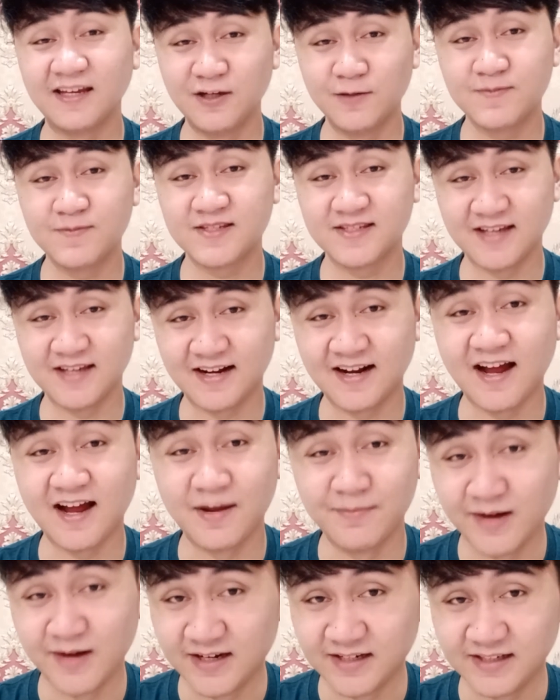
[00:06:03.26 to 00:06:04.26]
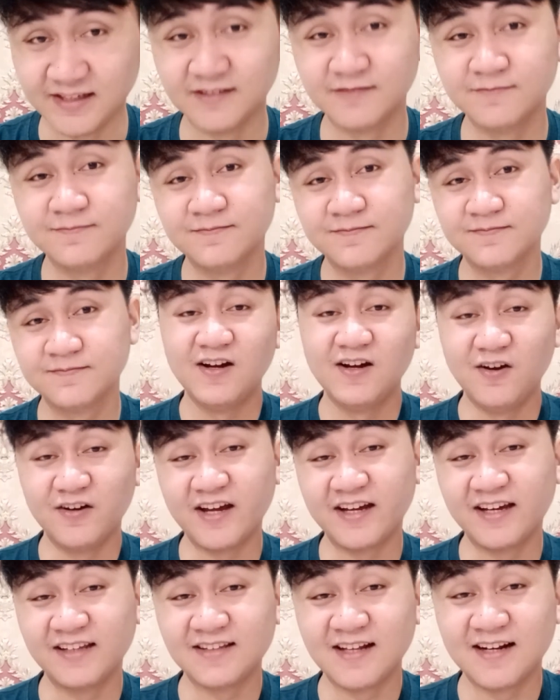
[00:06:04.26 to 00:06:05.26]
hidup secara abadi.
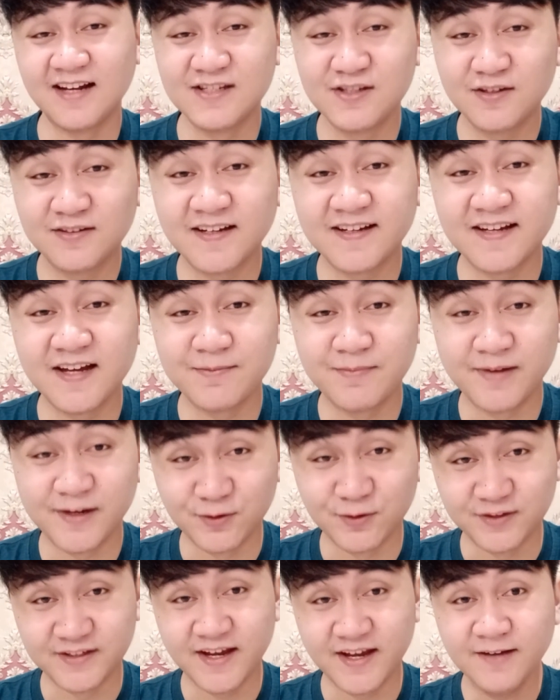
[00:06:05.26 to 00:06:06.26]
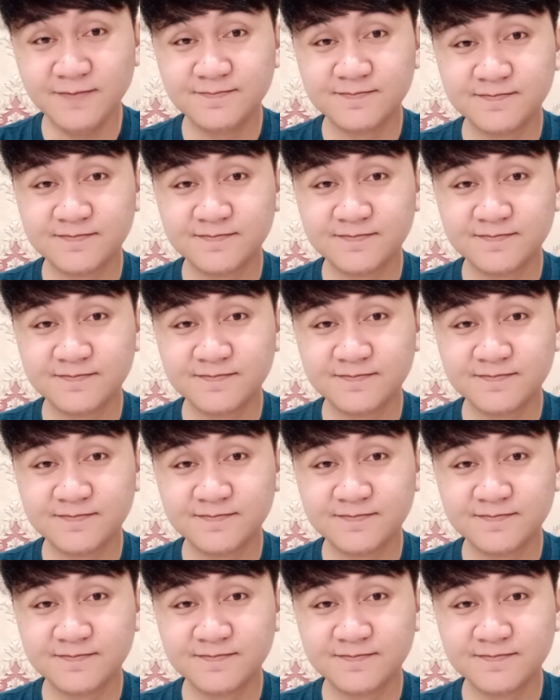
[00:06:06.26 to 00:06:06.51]
Oke, kita lanjut ke yang berikutnya.